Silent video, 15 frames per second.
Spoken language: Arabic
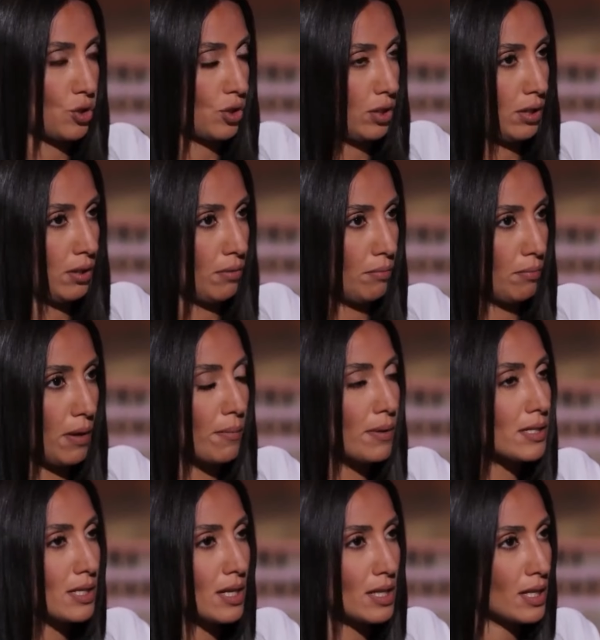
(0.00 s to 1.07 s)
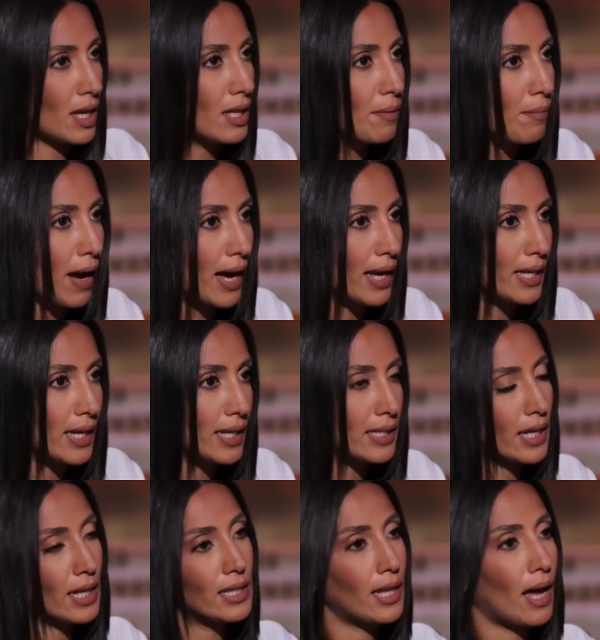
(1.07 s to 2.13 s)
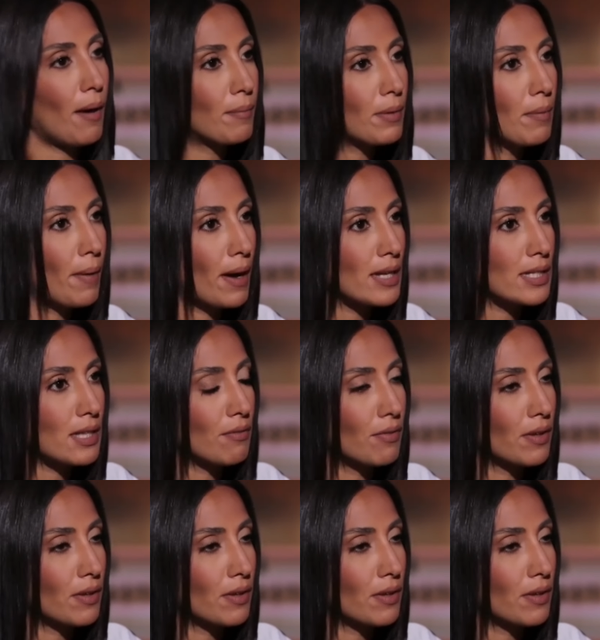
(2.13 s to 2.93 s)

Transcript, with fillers: شيء بمصدر تاني بحياتك انت عم تبحثي